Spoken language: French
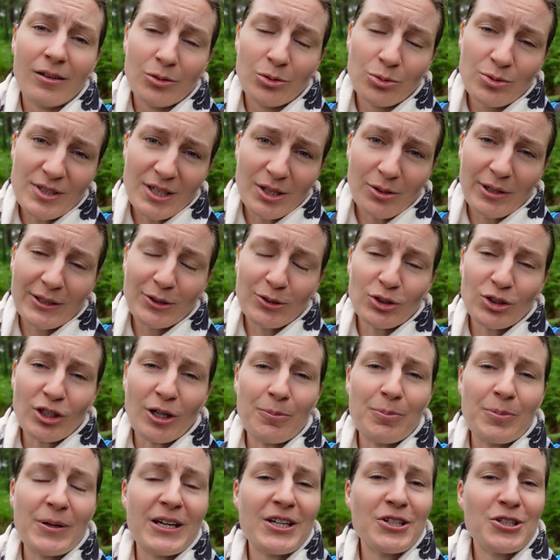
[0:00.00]
Nous allons être
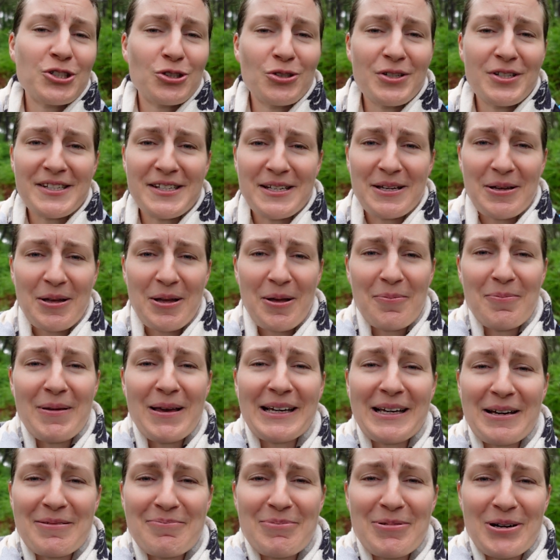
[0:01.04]
trempés, je le sais, mais
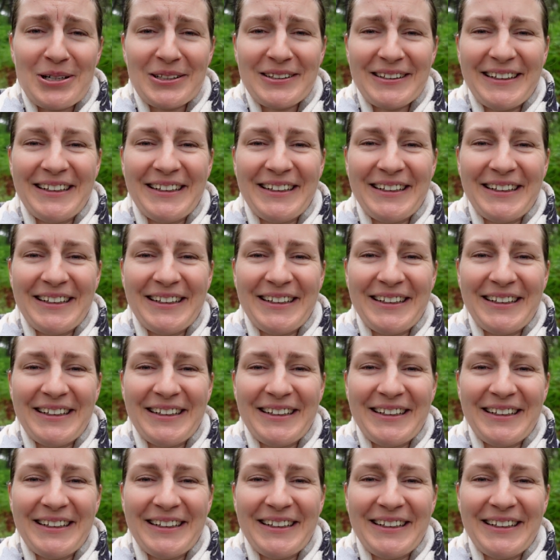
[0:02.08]
qu'importe.